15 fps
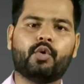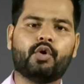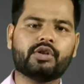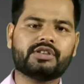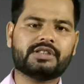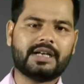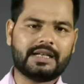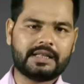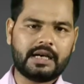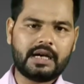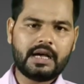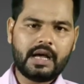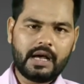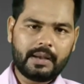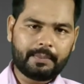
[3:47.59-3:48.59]
बहुत ज़्यादा
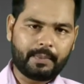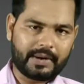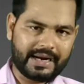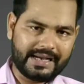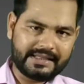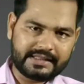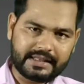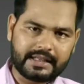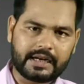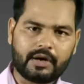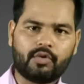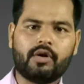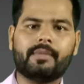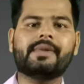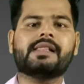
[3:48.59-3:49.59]
प्राइस
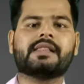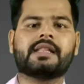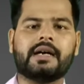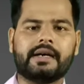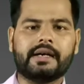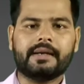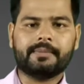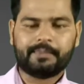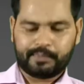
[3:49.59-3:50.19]
गिरा हुआ मिलता है